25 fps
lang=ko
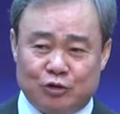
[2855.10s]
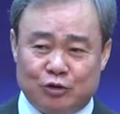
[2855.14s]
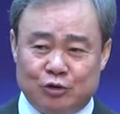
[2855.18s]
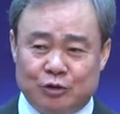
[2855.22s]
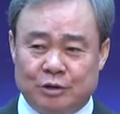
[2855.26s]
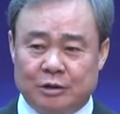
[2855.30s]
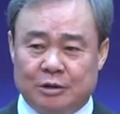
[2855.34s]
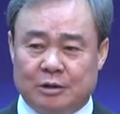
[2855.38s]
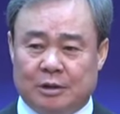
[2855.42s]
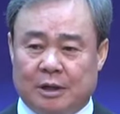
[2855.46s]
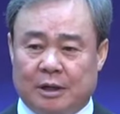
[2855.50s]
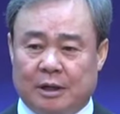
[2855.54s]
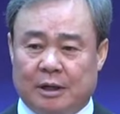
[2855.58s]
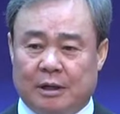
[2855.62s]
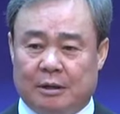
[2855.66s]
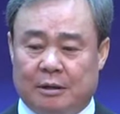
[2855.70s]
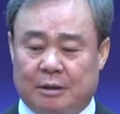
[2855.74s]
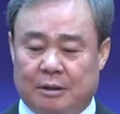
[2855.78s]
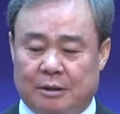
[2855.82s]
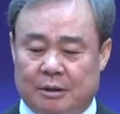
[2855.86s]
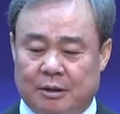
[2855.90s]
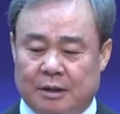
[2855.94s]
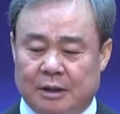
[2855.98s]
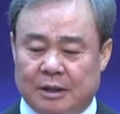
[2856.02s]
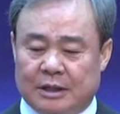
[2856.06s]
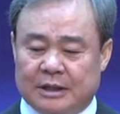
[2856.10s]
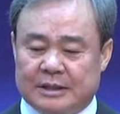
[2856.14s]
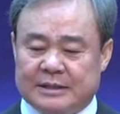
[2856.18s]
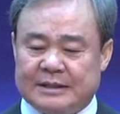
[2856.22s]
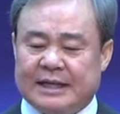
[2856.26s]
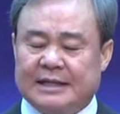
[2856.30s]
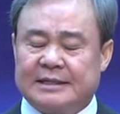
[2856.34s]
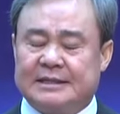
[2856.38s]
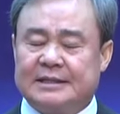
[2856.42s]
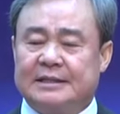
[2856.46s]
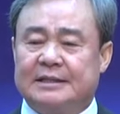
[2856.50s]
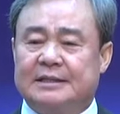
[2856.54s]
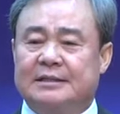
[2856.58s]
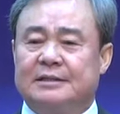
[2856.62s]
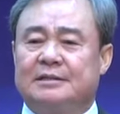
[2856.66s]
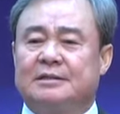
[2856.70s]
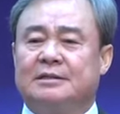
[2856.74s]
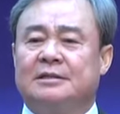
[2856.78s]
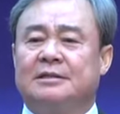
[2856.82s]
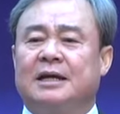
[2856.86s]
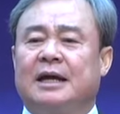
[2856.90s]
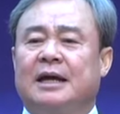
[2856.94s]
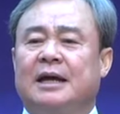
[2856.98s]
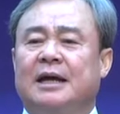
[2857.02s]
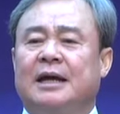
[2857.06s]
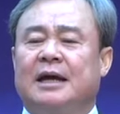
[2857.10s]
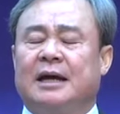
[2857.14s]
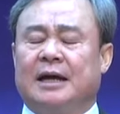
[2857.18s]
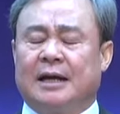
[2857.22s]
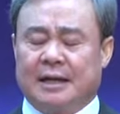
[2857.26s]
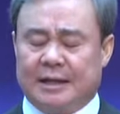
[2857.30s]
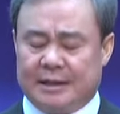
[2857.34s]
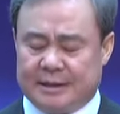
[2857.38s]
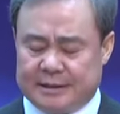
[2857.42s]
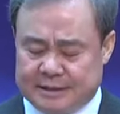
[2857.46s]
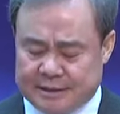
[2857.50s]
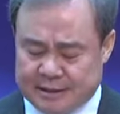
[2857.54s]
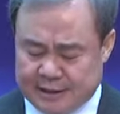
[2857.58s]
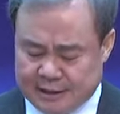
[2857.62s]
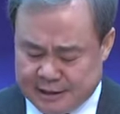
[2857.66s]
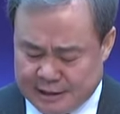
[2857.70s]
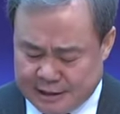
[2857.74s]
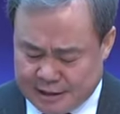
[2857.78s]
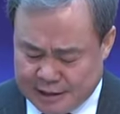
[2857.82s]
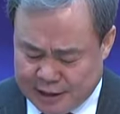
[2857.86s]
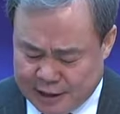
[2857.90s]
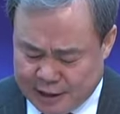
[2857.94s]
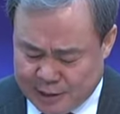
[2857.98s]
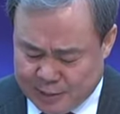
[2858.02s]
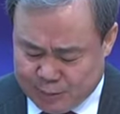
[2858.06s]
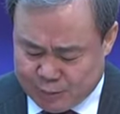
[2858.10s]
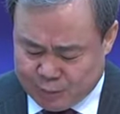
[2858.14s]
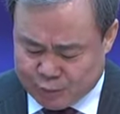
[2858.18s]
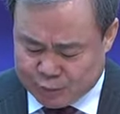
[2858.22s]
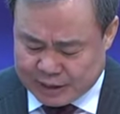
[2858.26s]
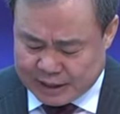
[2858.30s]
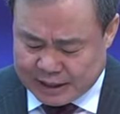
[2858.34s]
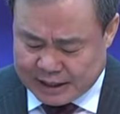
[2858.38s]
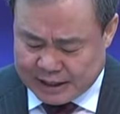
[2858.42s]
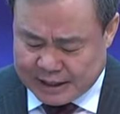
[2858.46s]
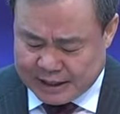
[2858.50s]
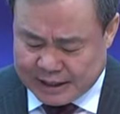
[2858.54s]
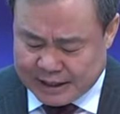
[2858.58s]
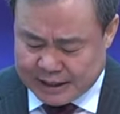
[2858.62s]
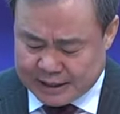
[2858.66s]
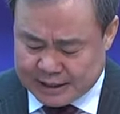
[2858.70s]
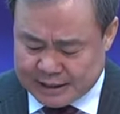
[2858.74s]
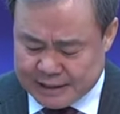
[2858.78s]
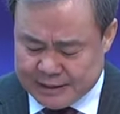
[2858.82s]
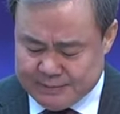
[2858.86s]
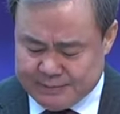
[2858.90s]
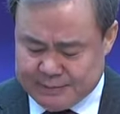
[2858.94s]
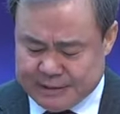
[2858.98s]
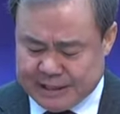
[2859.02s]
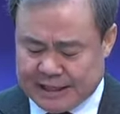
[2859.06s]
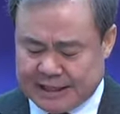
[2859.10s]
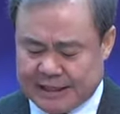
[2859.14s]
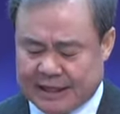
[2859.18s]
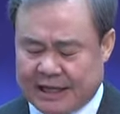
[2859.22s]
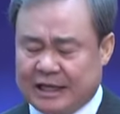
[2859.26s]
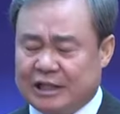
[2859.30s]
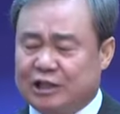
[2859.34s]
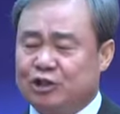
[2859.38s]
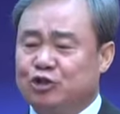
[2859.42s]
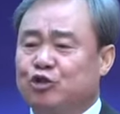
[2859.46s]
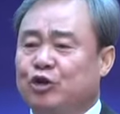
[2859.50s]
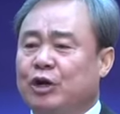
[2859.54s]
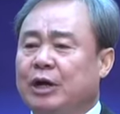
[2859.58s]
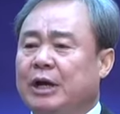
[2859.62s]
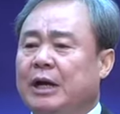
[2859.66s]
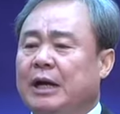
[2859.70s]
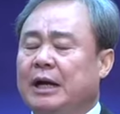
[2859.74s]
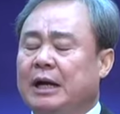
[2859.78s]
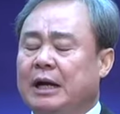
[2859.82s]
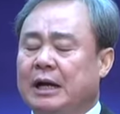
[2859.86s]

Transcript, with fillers: 거예요. 사실은 그게 전부 다 음란한 죄야.